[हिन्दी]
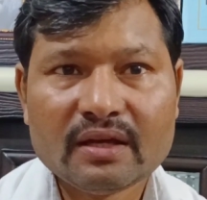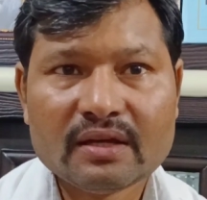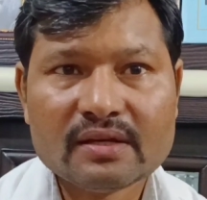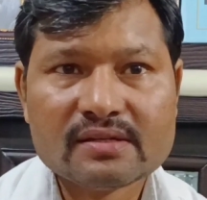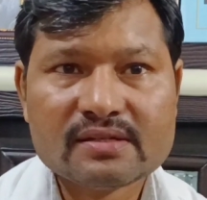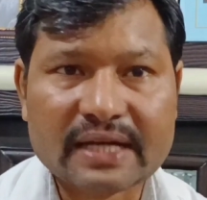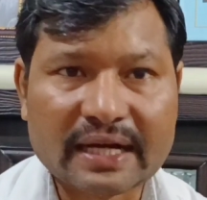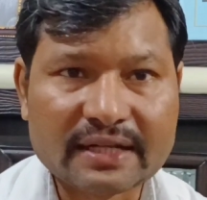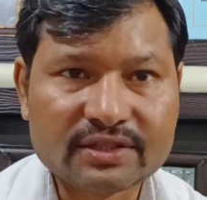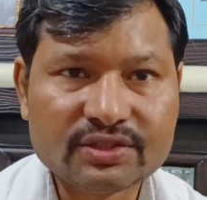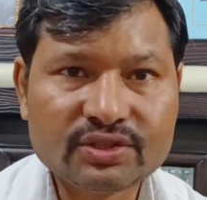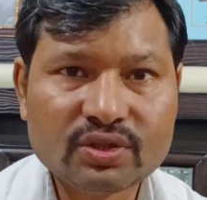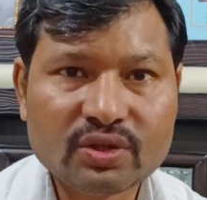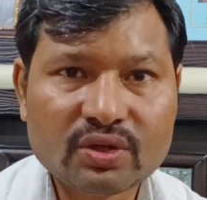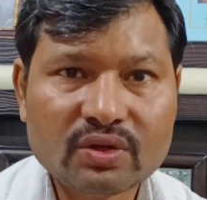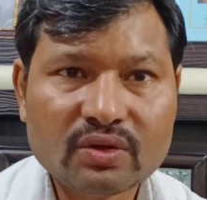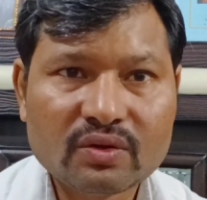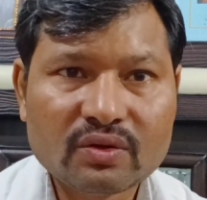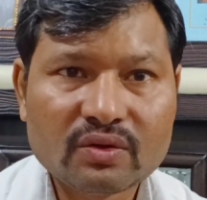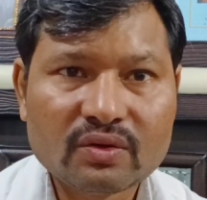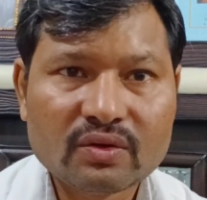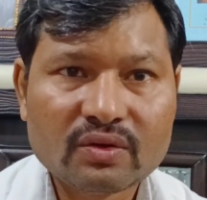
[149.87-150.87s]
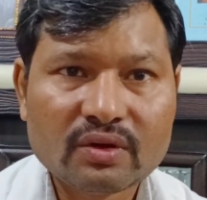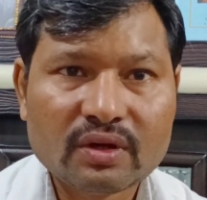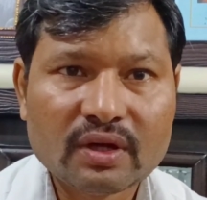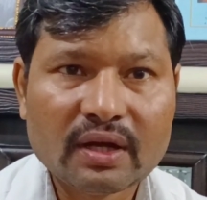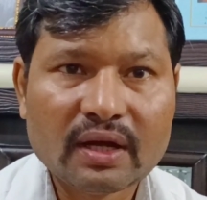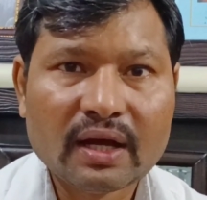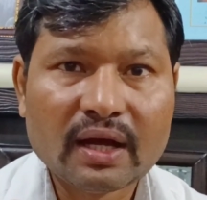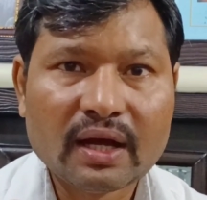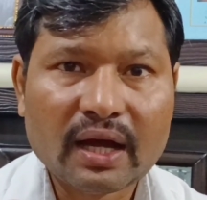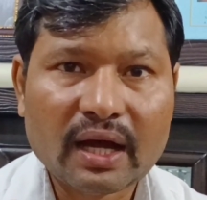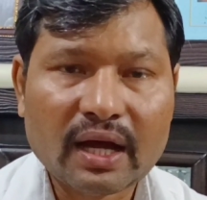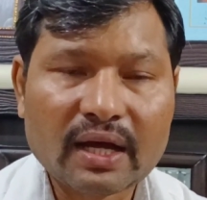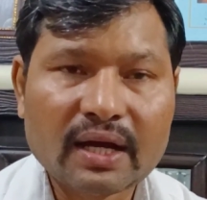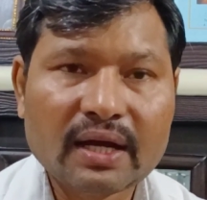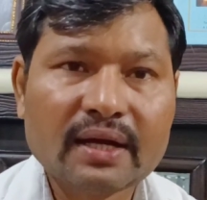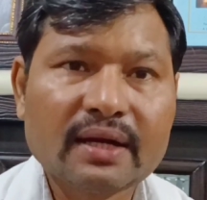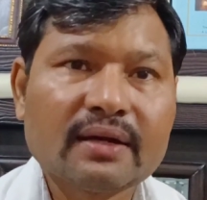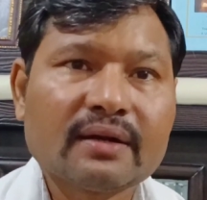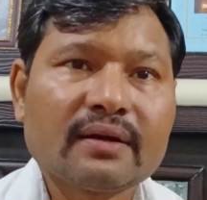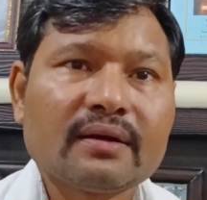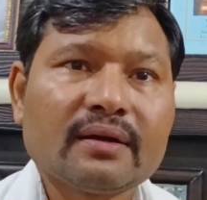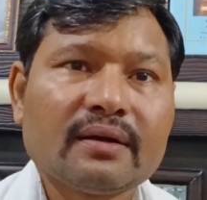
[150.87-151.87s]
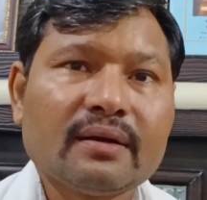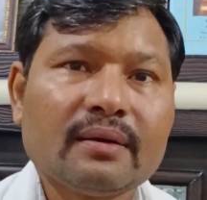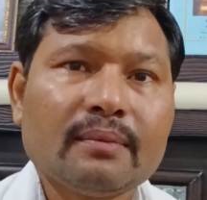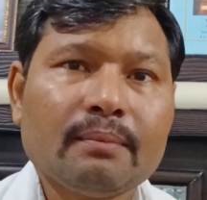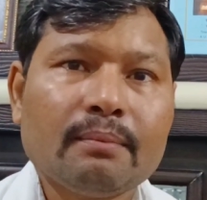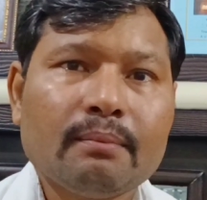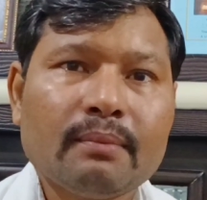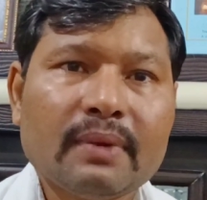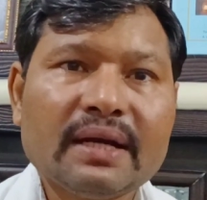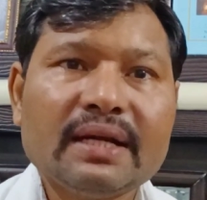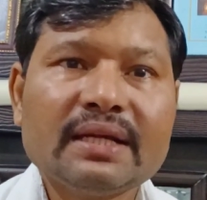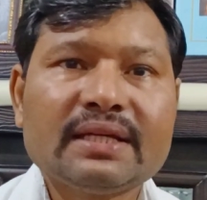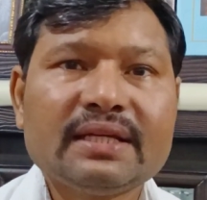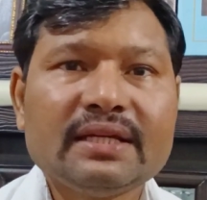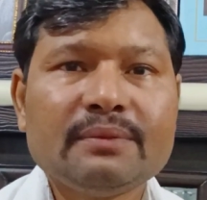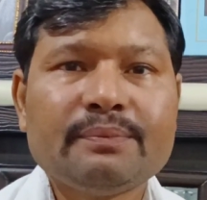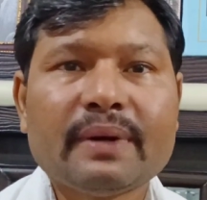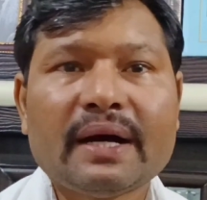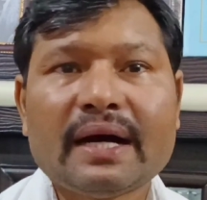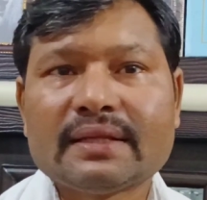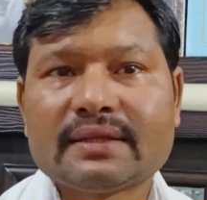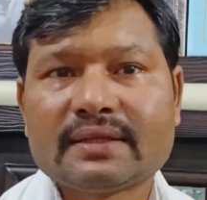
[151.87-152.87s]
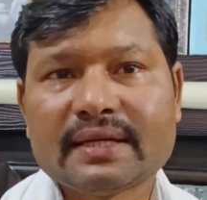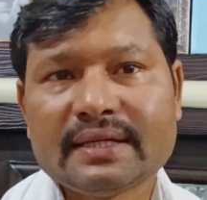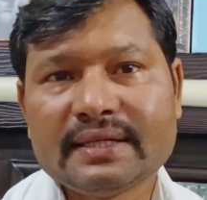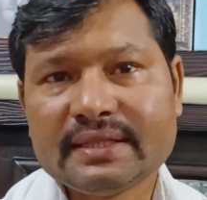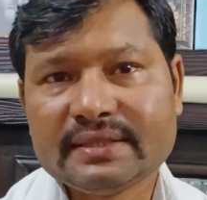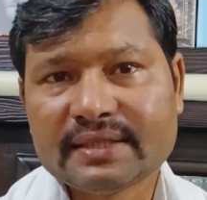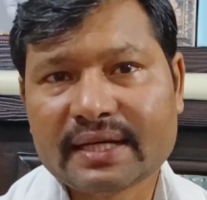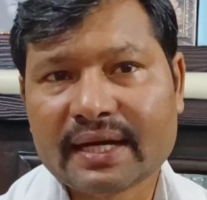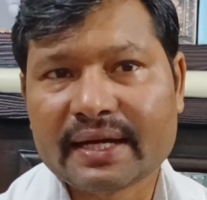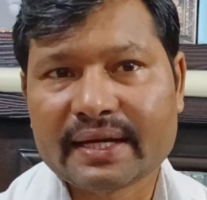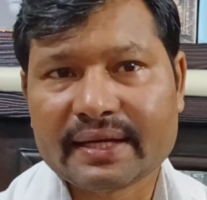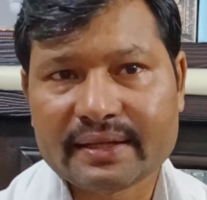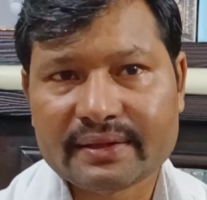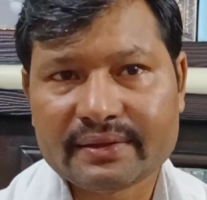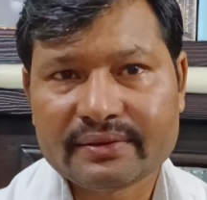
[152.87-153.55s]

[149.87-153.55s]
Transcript: साथियों अगर मन की बात कही जाए